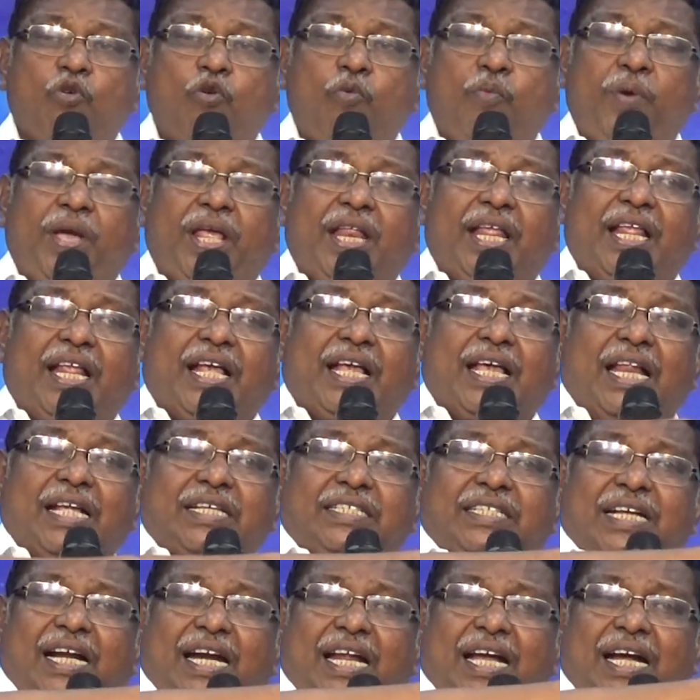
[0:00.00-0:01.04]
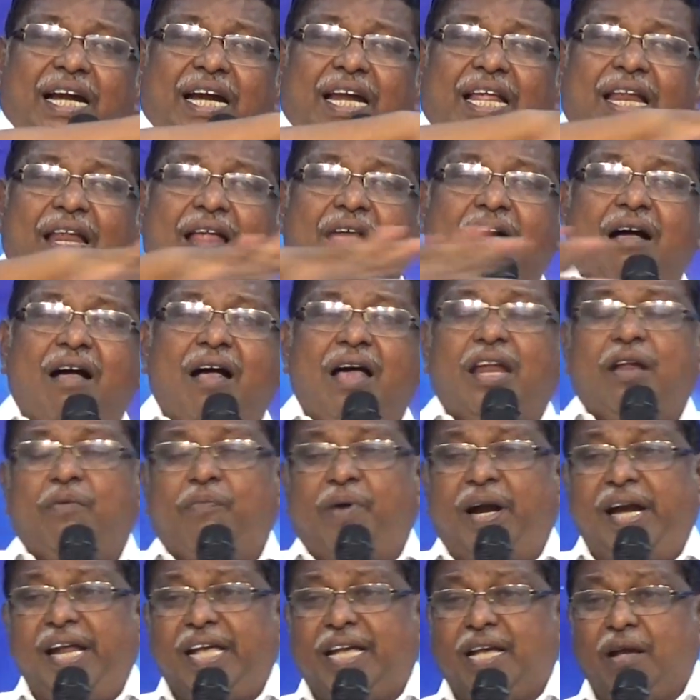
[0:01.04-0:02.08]
பூமியில் இருக்கிற ஜனங்கள்
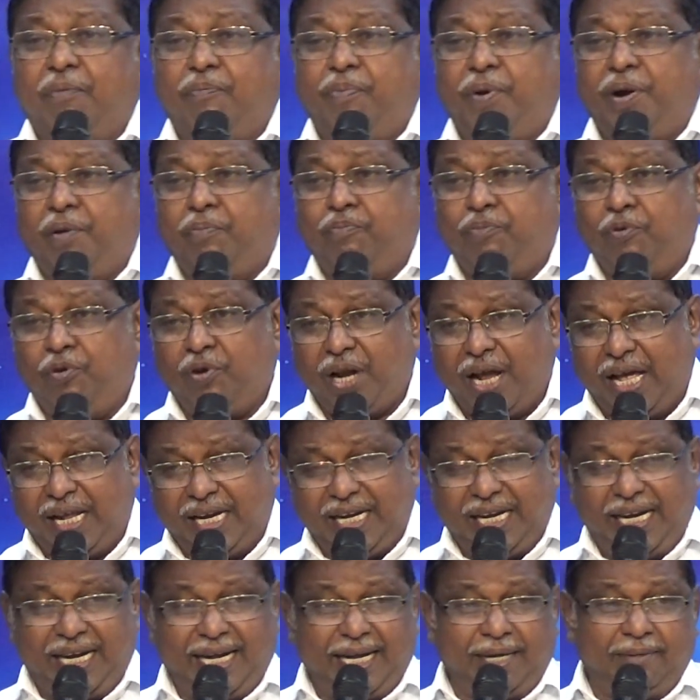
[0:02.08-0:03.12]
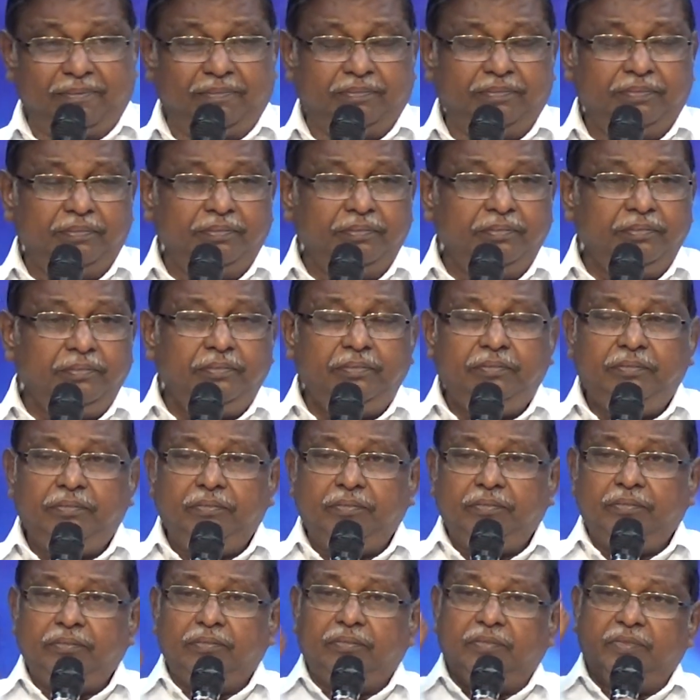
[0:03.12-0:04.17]
எல்லாரும் அழிக்கப்பட போகிறார்கள்
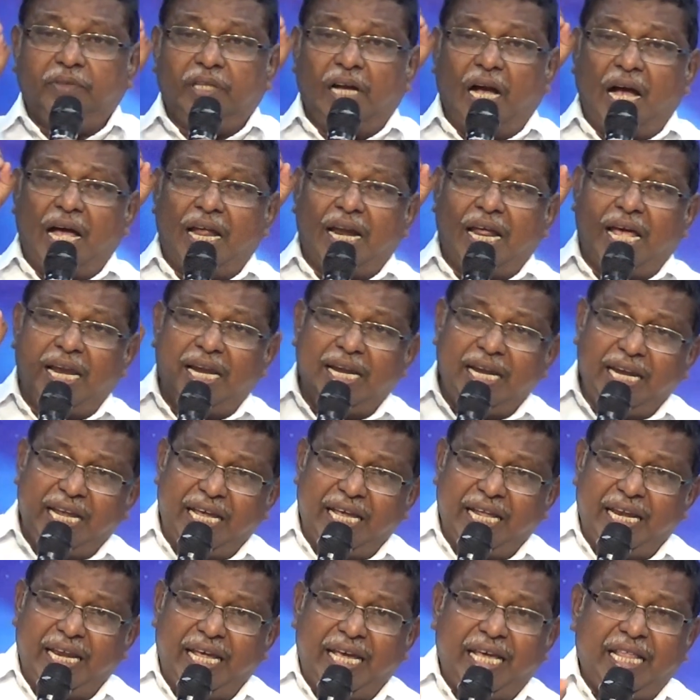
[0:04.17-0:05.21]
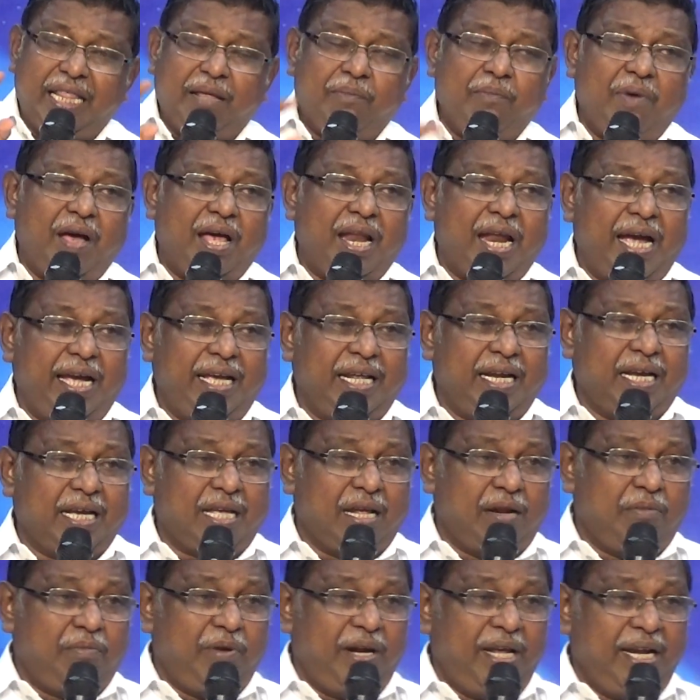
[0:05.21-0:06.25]
ஆனால் நீ நீதிமானாக
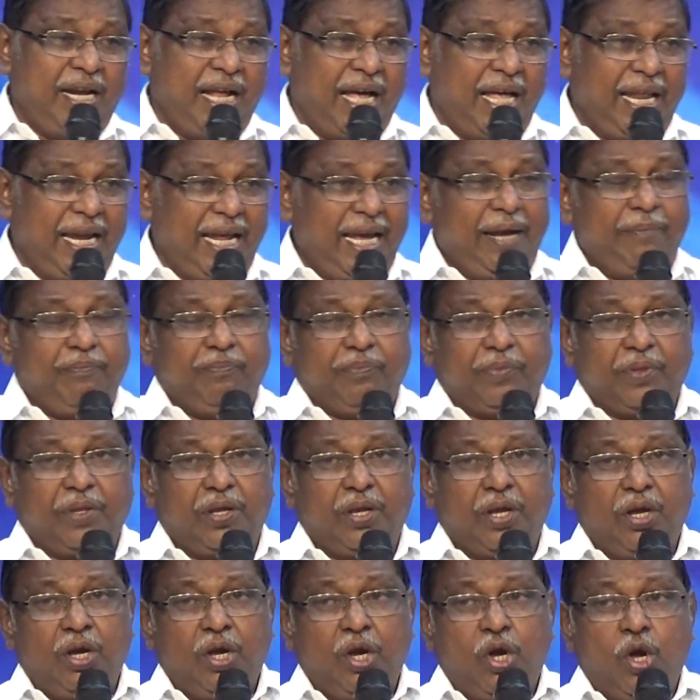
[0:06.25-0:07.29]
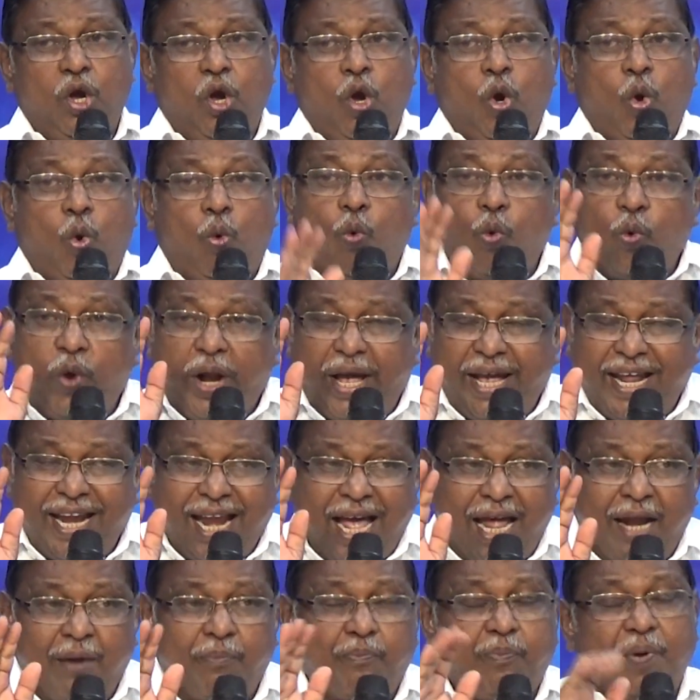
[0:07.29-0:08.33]
இருக்கிறபடினாலே உன்னை
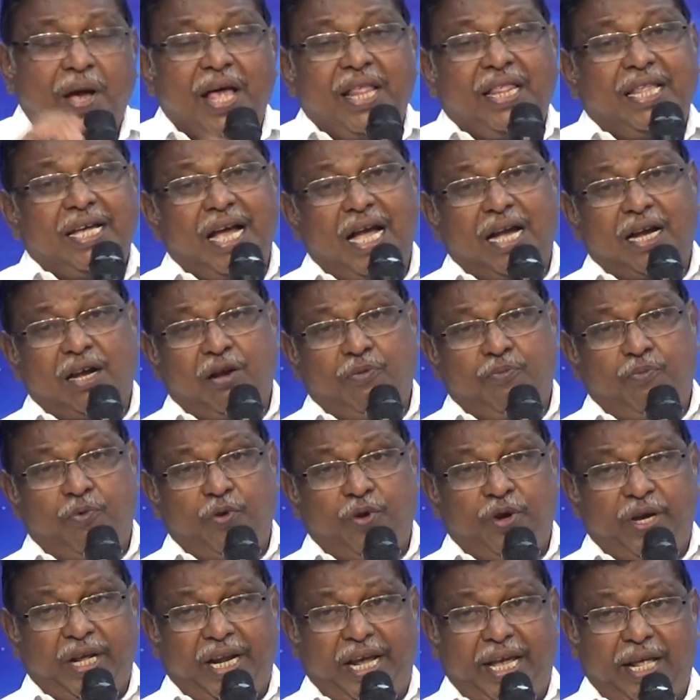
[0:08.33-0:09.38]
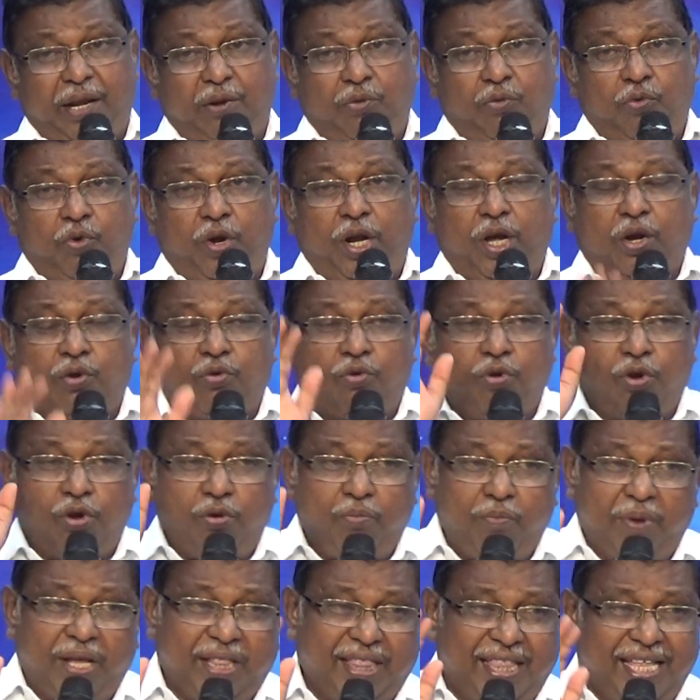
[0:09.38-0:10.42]
நான் பாதுகாக்கப் போகிறேன் உன்னுடைய
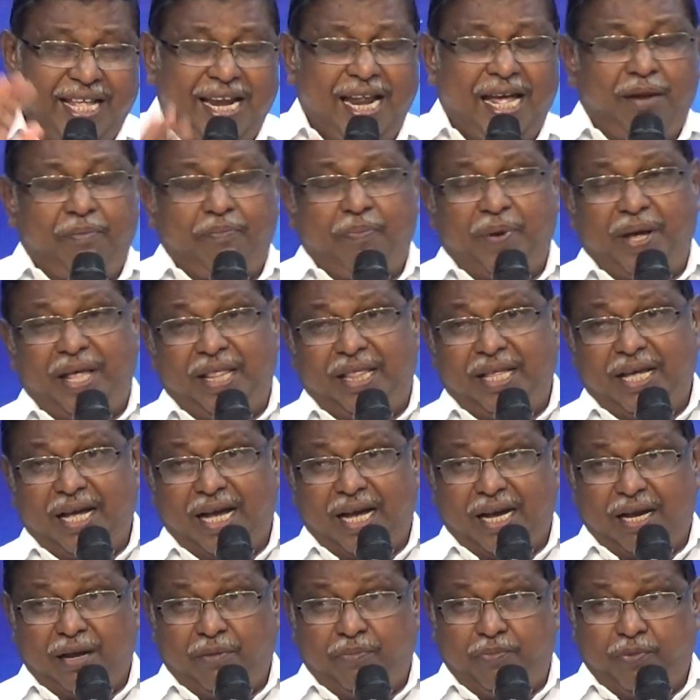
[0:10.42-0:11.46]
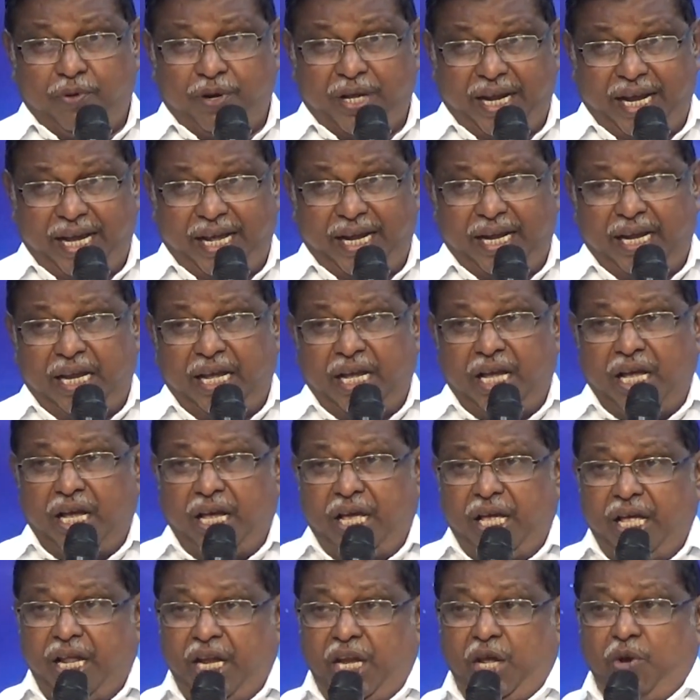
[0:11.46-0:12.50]
குடும்பத்தை நான் பாதுகாக்கப் போகிறேன்
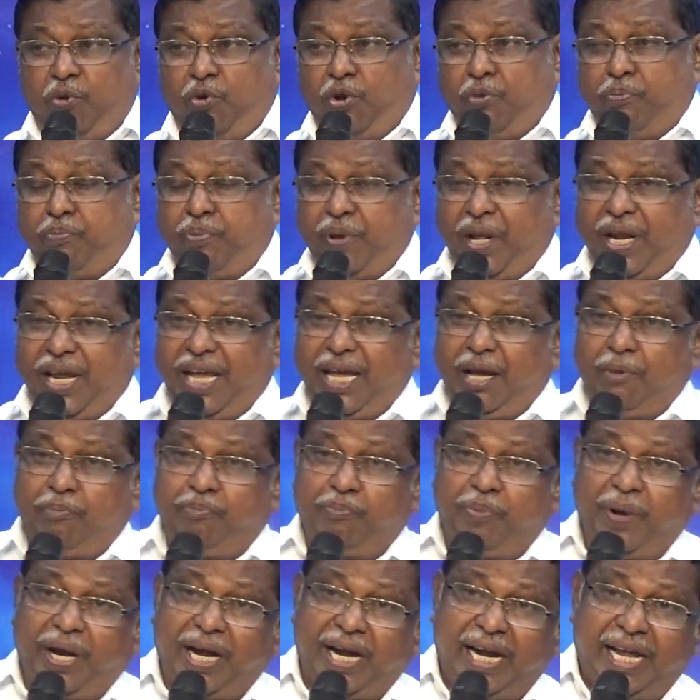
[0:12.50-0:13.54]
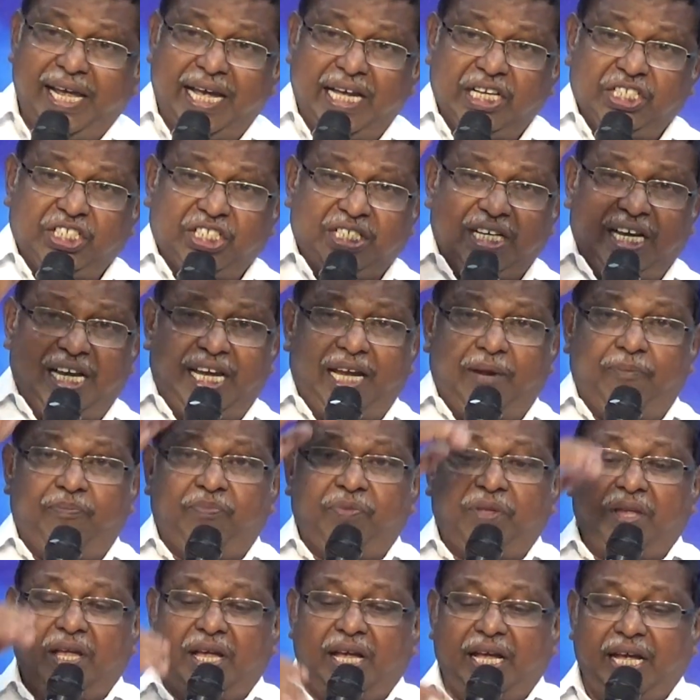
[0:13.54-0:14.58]
நீ ஒரு பெரிய பேழையை செய்
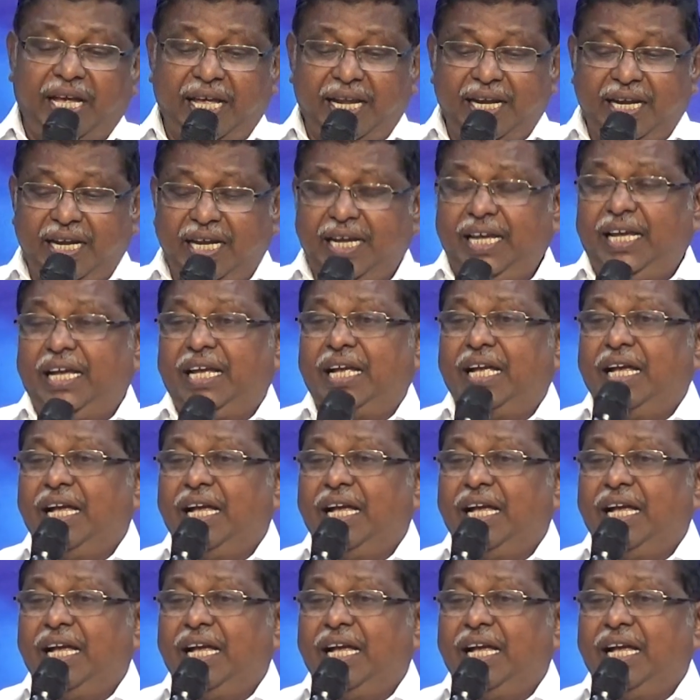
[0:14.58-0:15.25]
என்று